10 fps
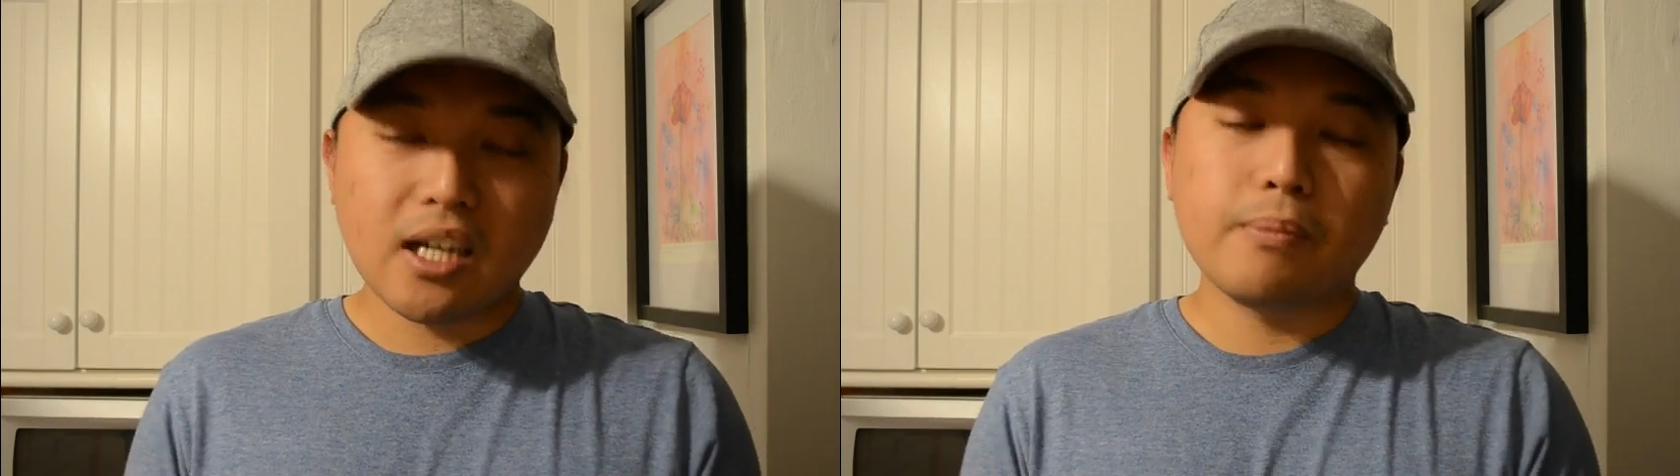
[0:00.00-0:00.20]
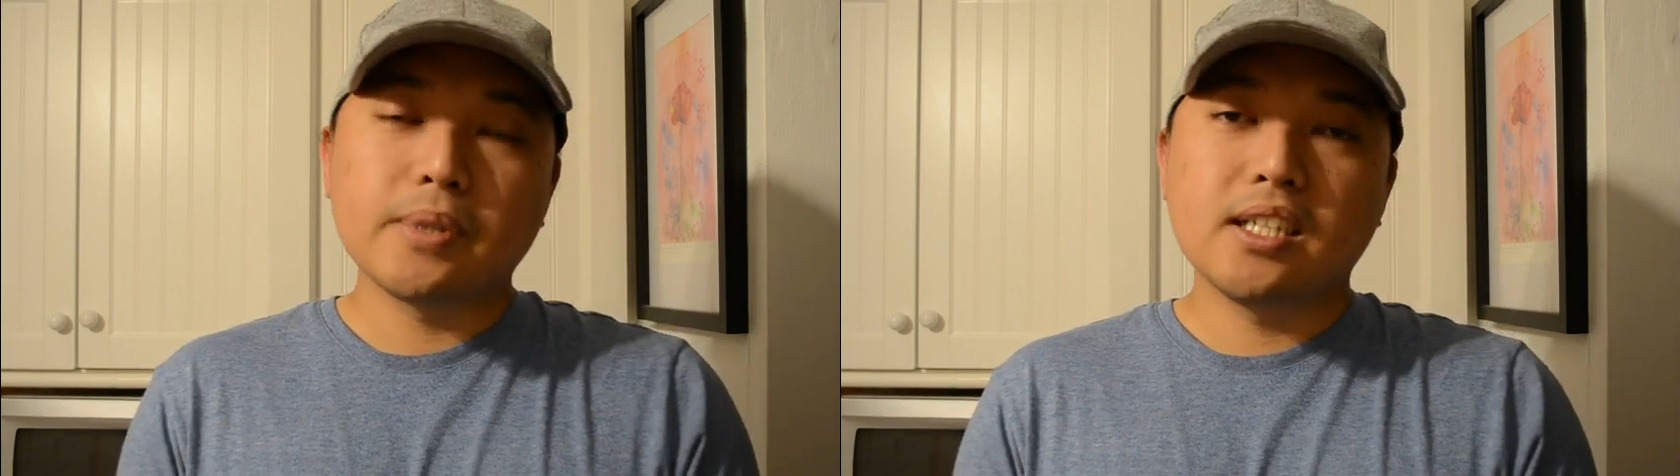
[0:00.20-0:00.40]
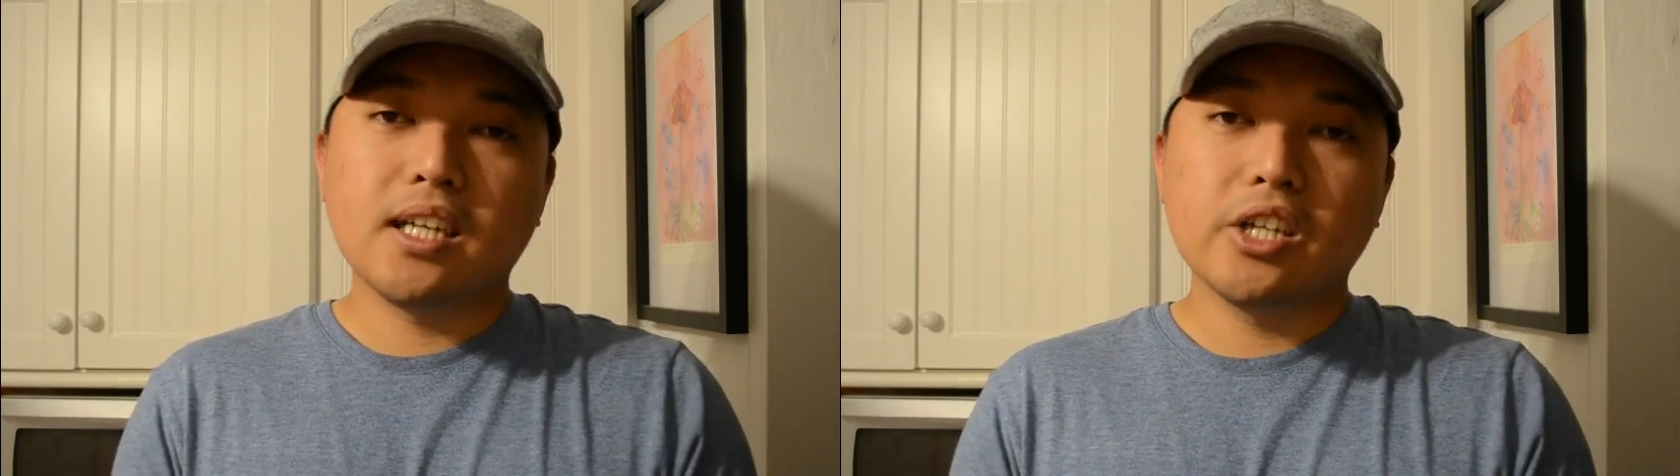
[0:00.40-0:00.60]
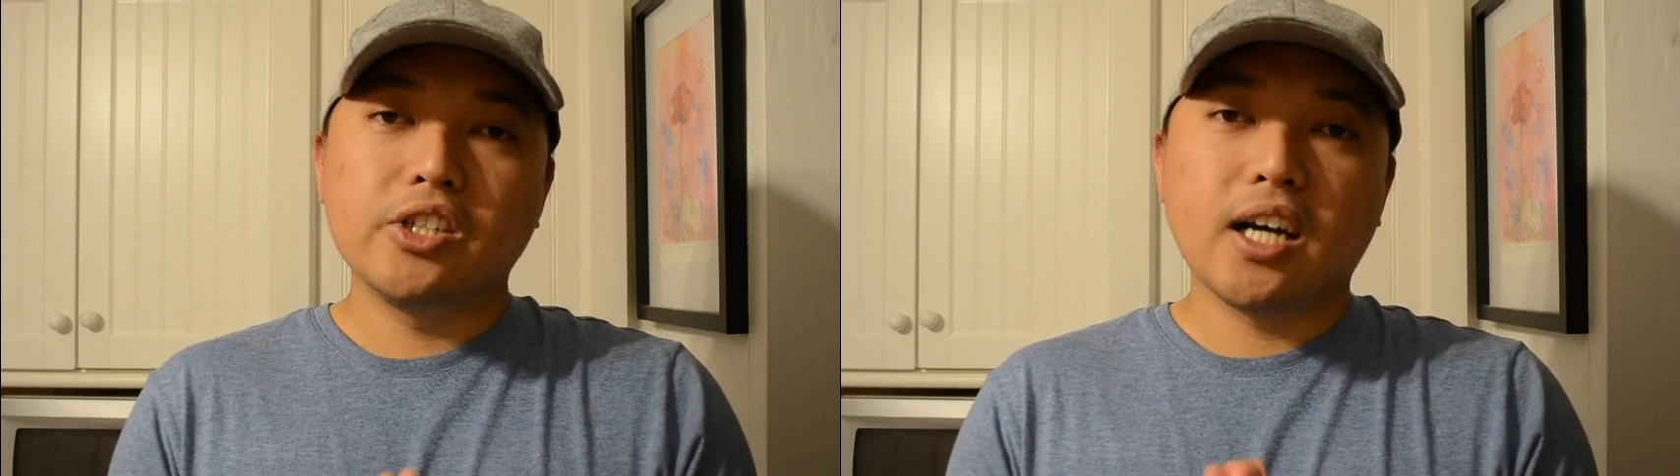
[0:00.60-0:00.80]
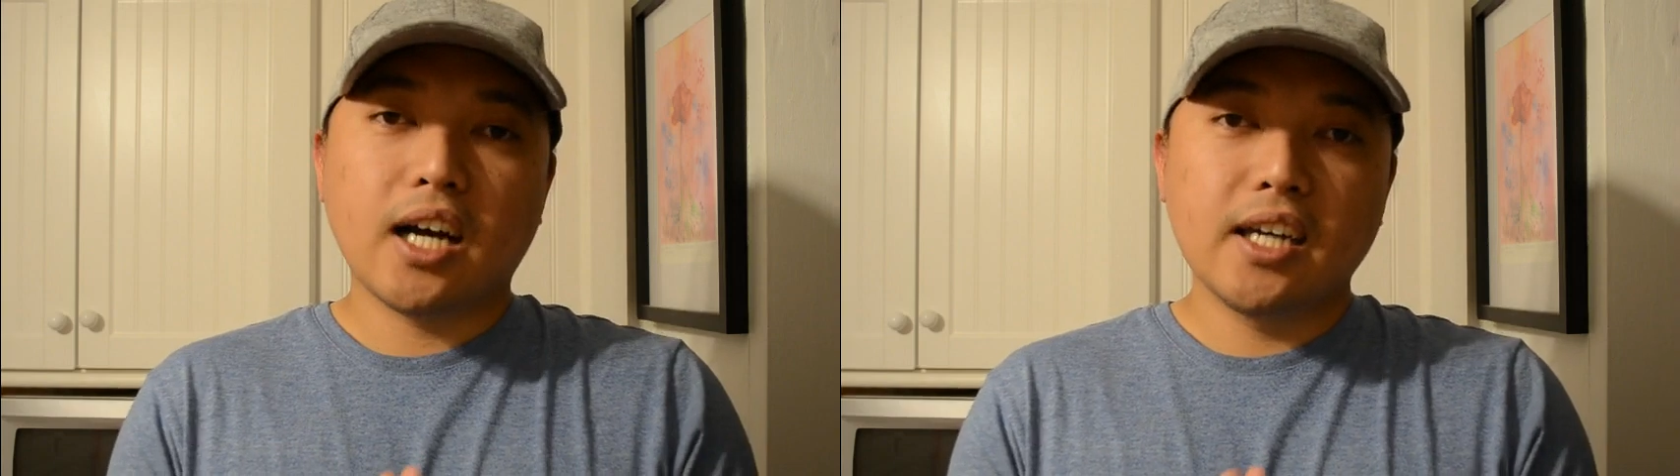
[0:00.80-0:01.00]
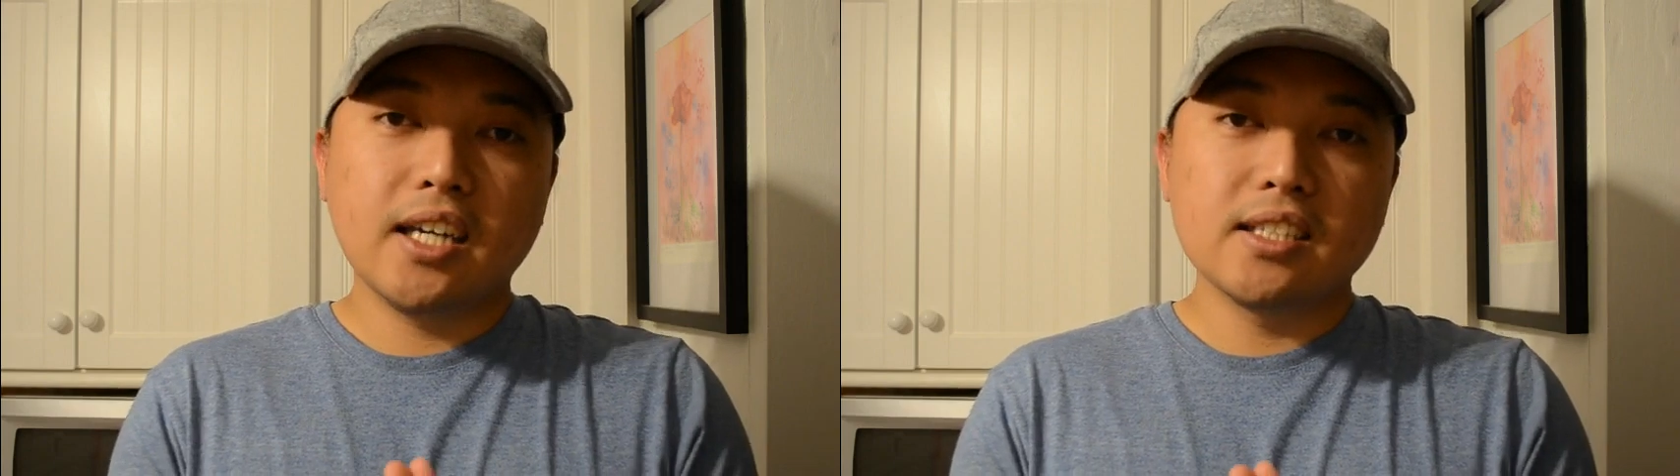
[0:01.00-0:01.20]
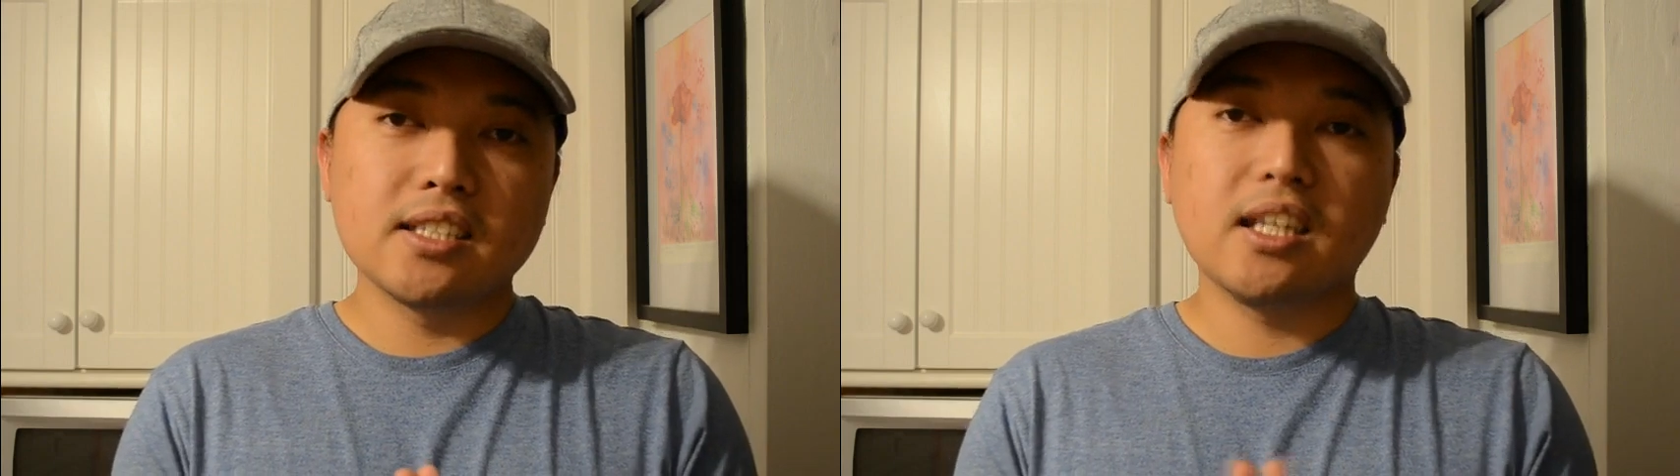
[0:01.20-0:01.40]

nakapasa na kayo ng IELTS,